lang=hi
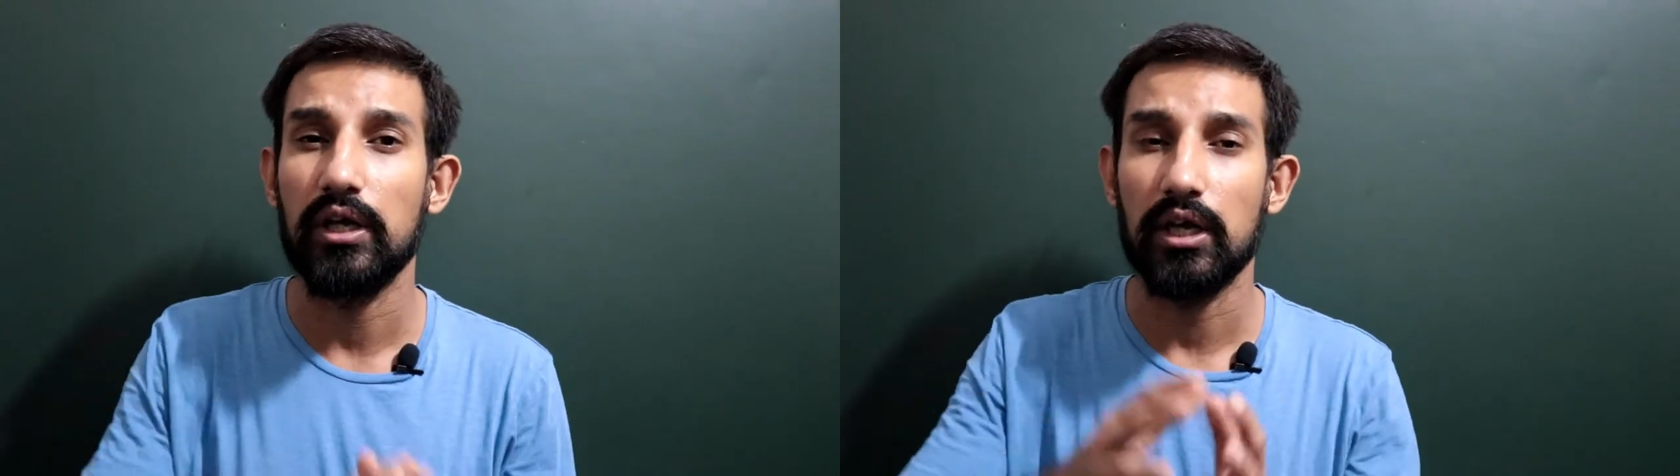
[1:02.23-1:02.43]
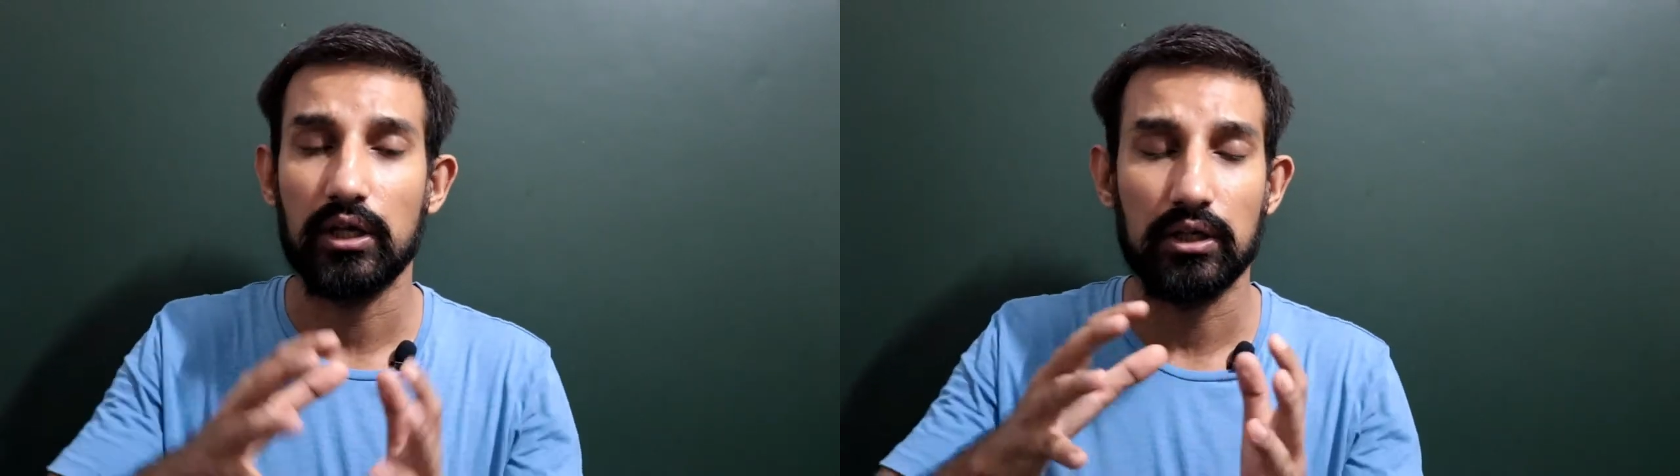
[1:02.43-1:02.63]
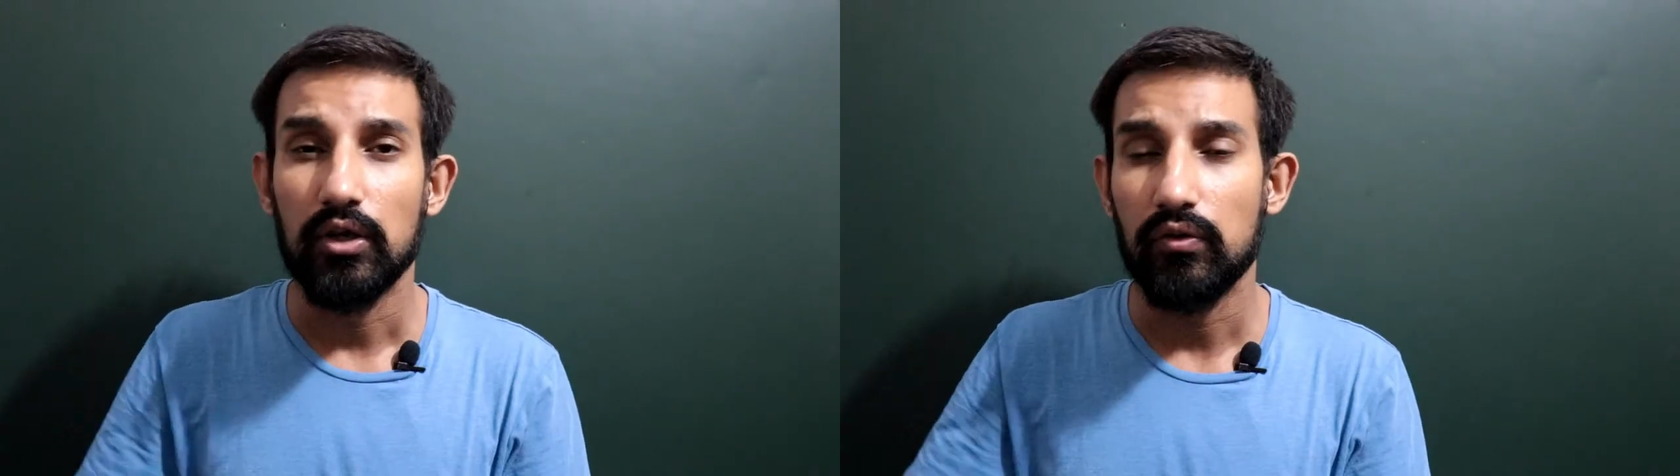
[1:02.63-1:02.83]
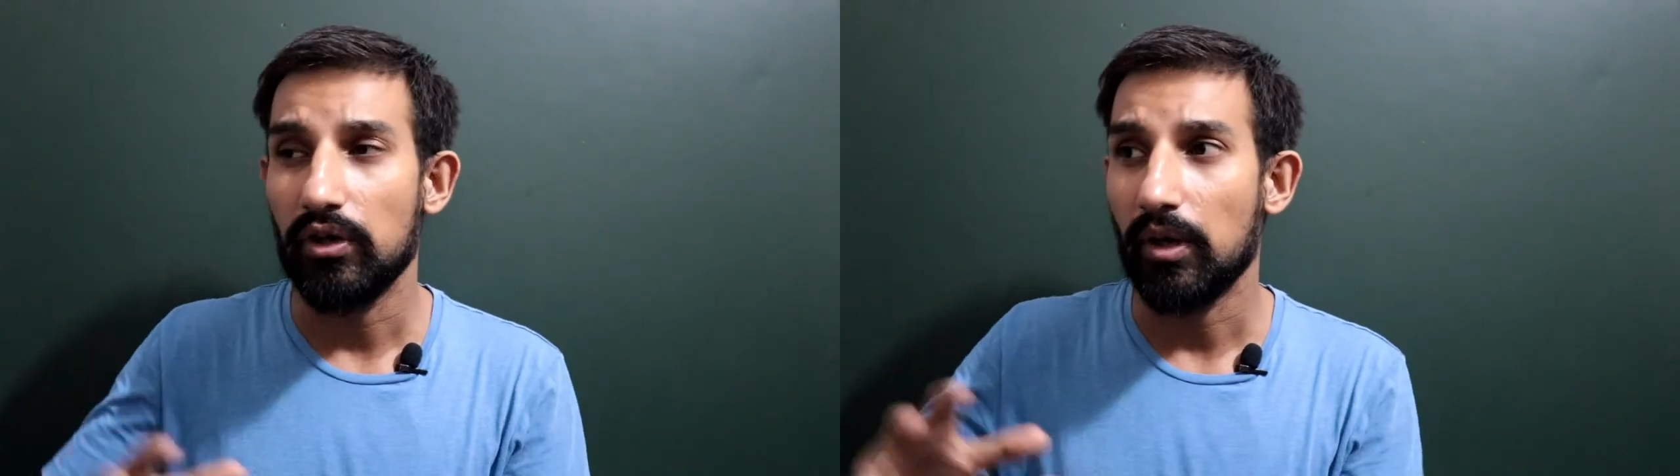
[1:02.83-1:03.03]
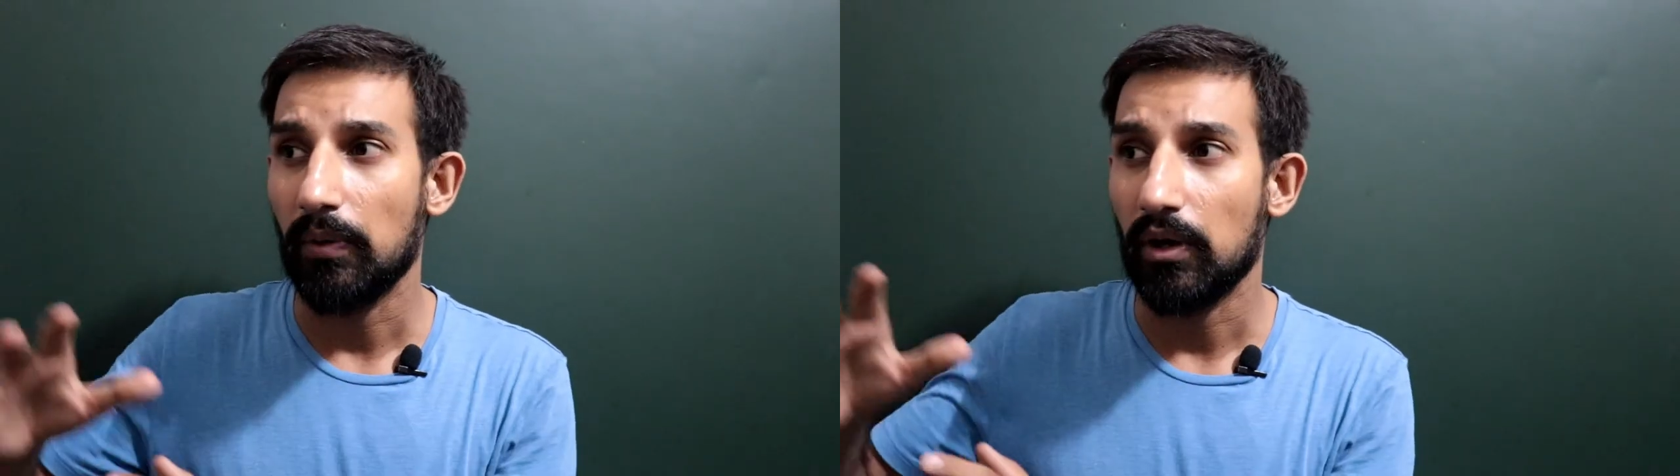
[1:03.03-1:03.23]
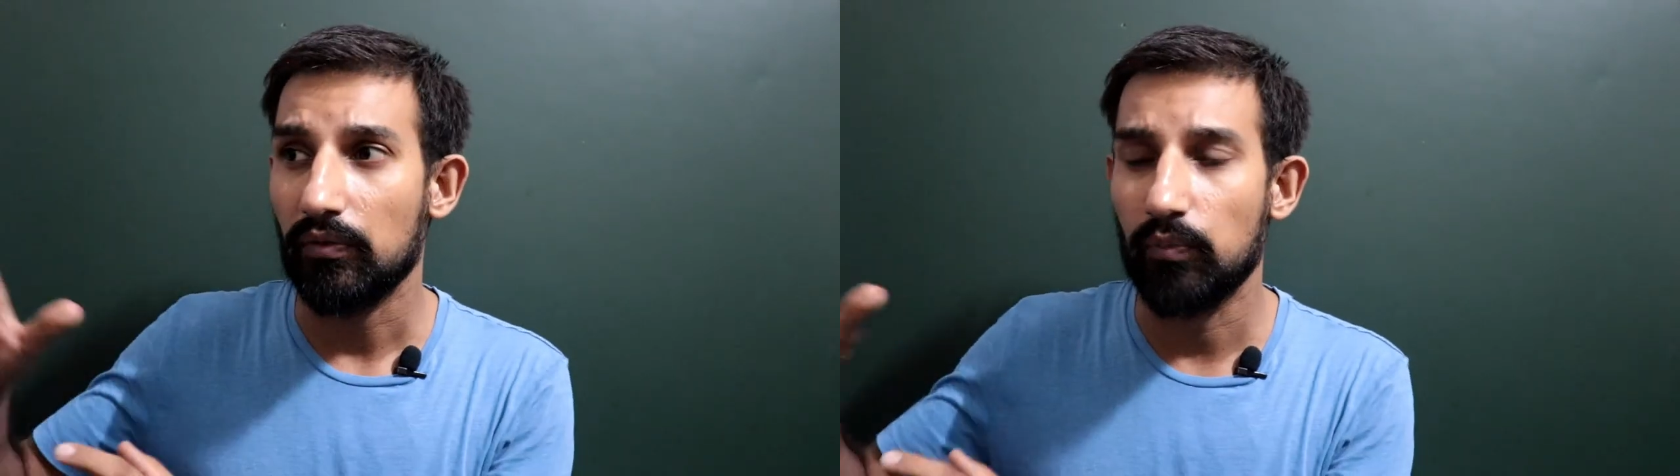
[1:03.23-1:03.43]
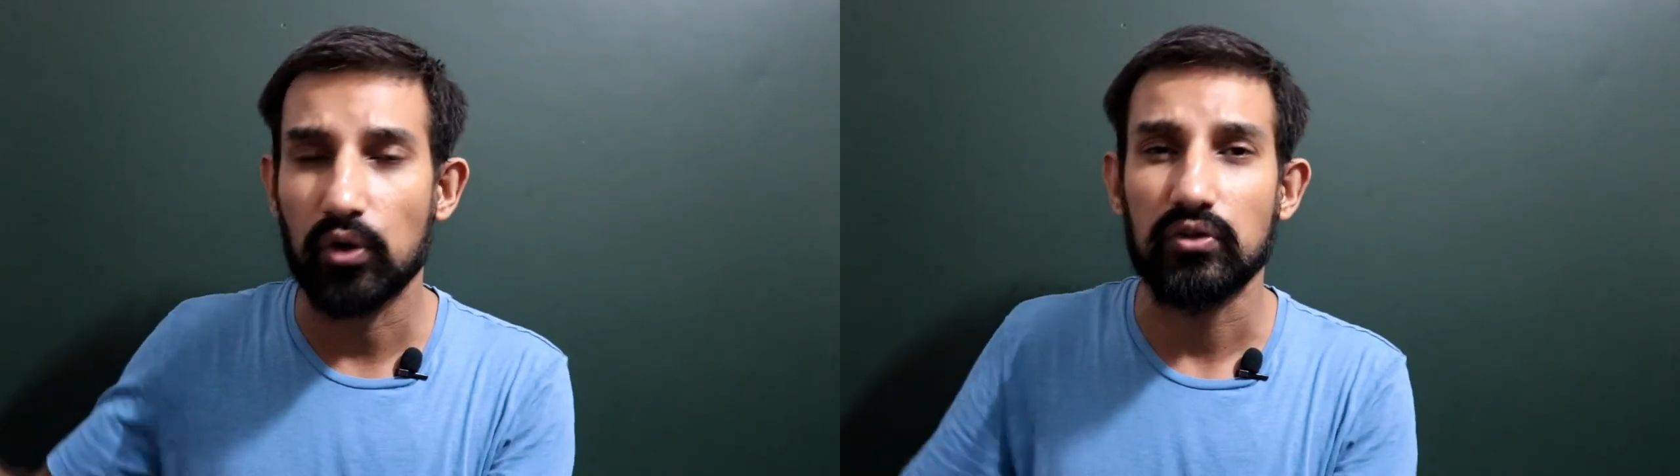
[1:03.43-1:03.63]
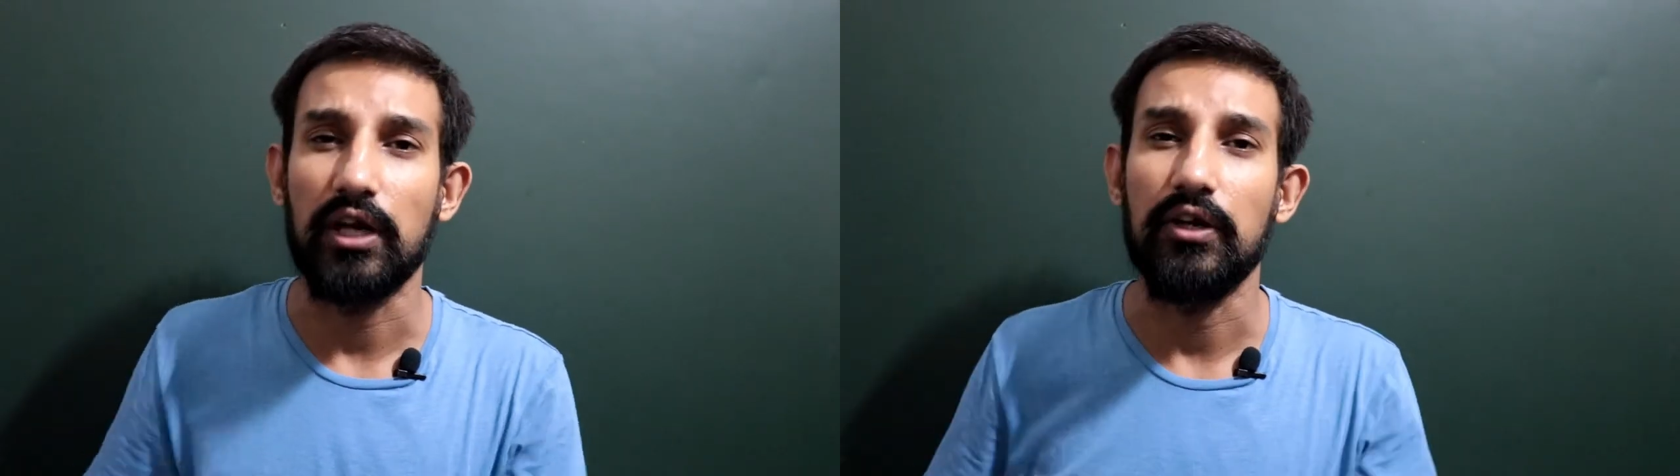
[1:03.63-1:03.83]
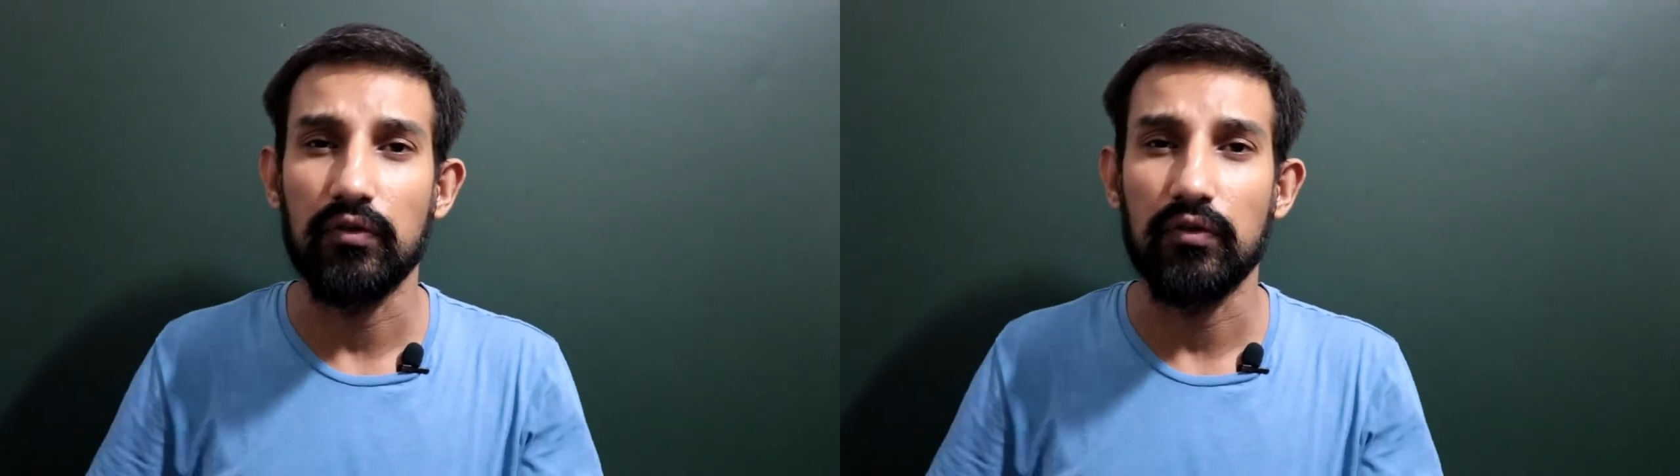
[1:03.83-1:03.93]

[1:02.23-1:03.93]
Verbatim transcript: है ट्विटर पर बहुत सारे